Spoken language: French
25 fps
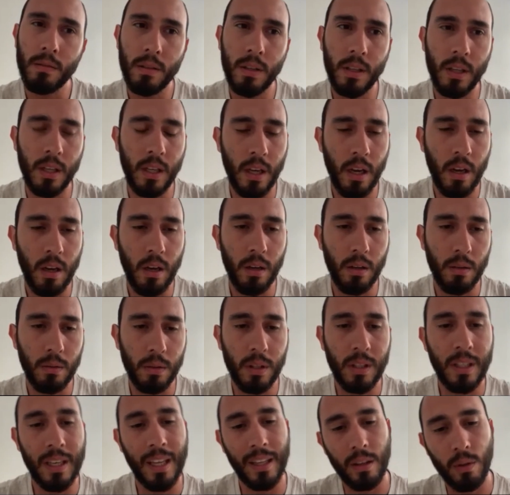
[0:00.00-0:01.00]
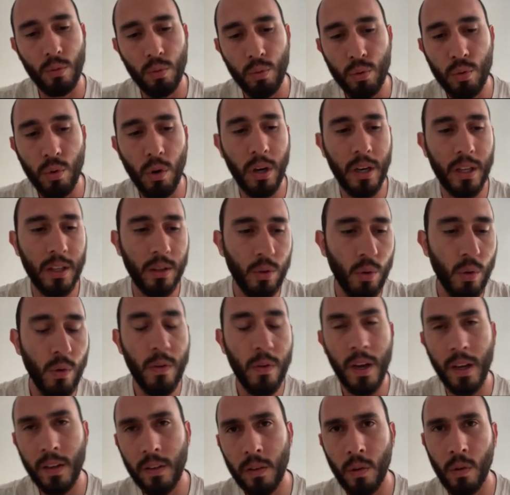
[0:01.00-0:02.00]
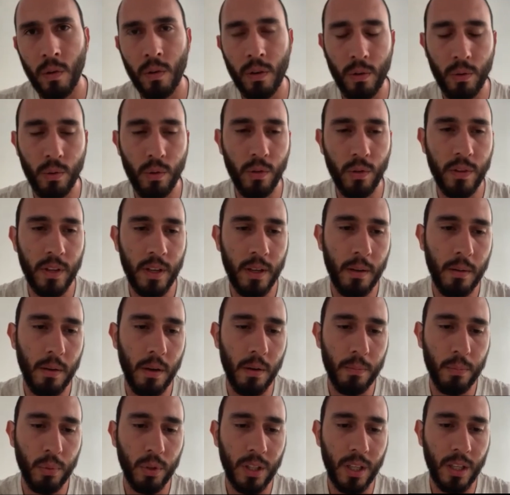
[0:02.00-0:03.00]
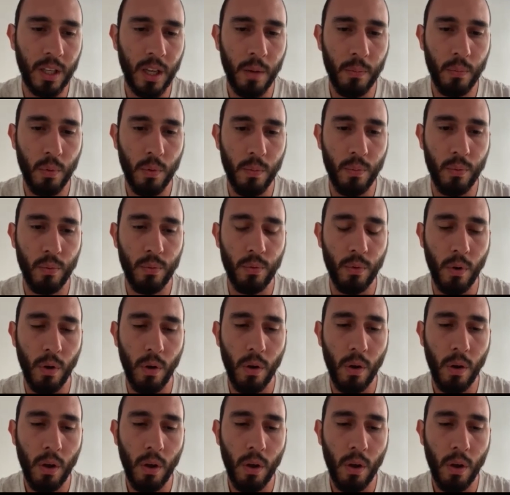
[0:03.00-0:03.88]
Et euh, il y a toujours les deux versants, le côté euh, peut-être un peu plus